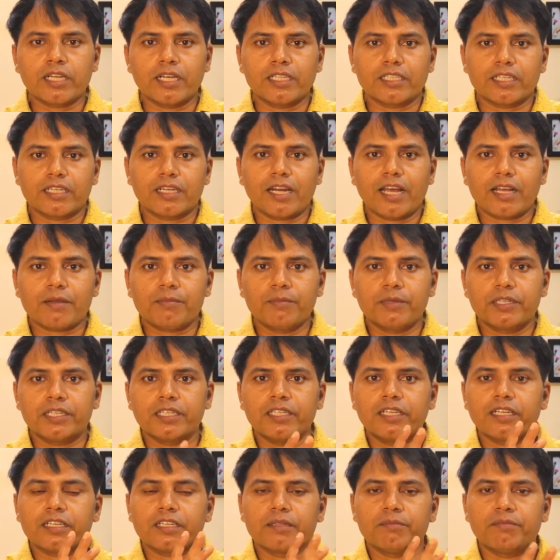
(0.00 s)
खतरनाक
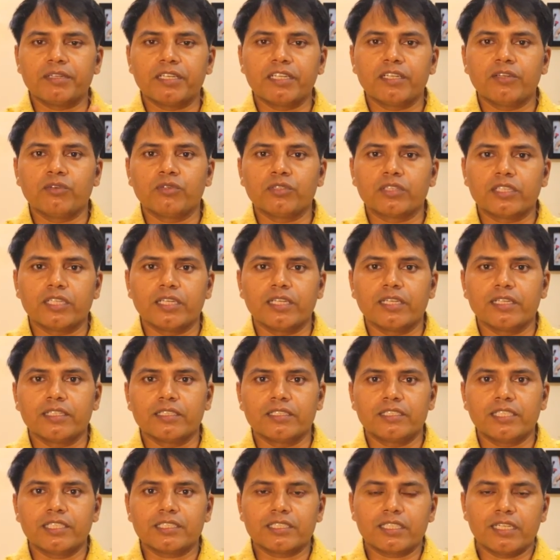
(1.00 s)
मटेरियल के बने होते
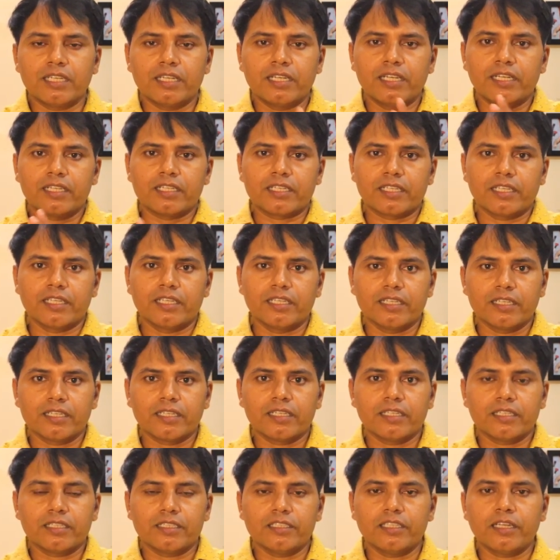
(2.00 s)
हैं जैसे लेड के
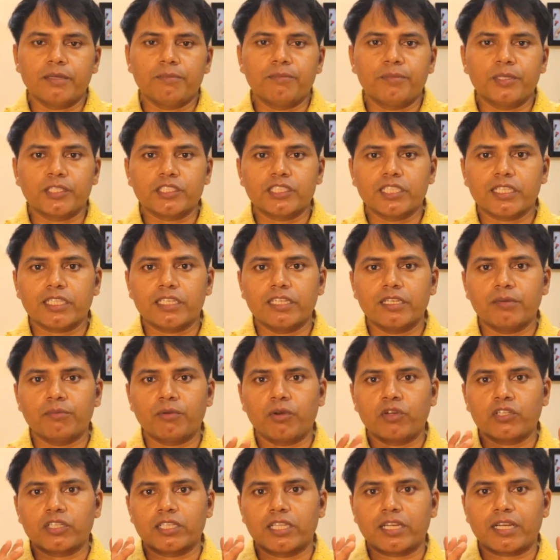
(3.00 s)
यह बच्चे के लिए
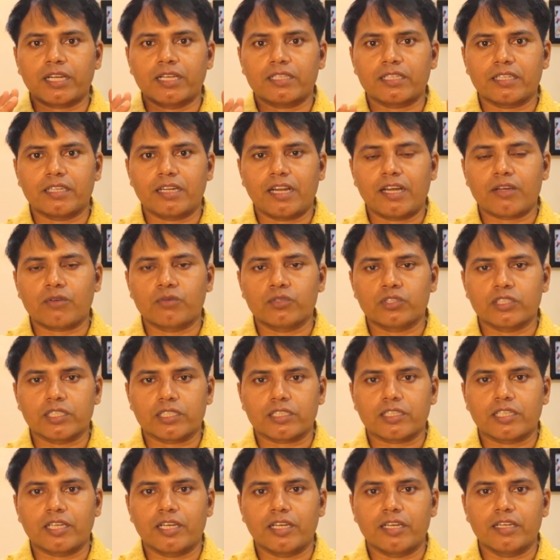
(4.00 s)
बहुत ज़्यादा खतरनाक हो
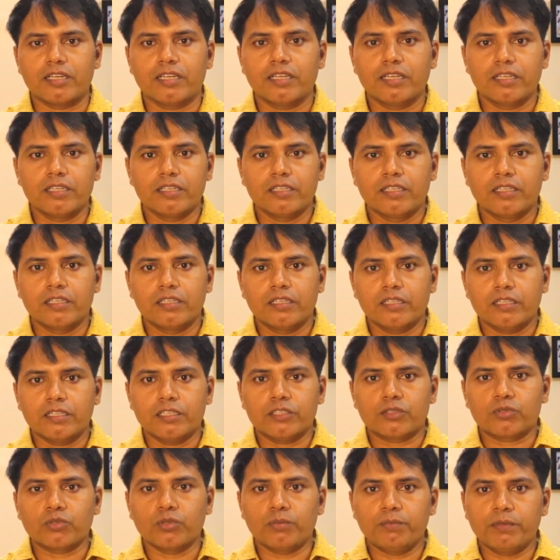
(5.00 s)
सकता है
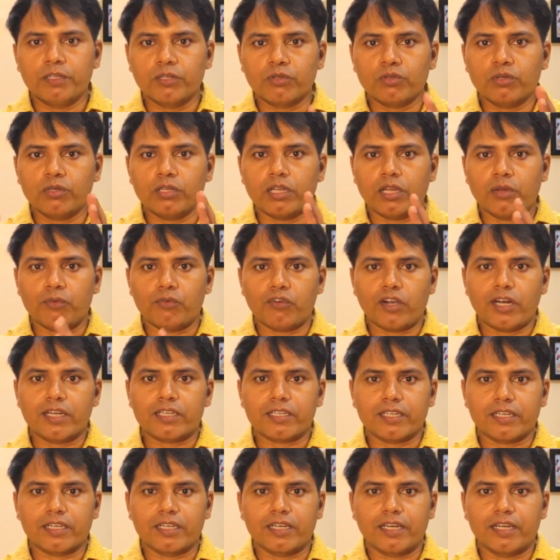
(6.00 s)
इसको बिल्कुल
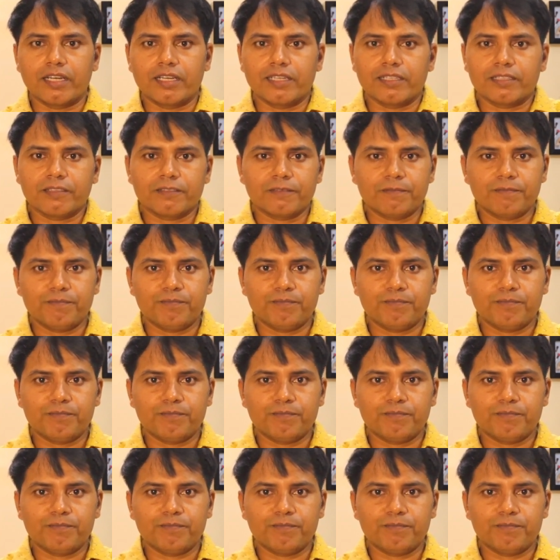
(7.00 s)
एवॉइड करना है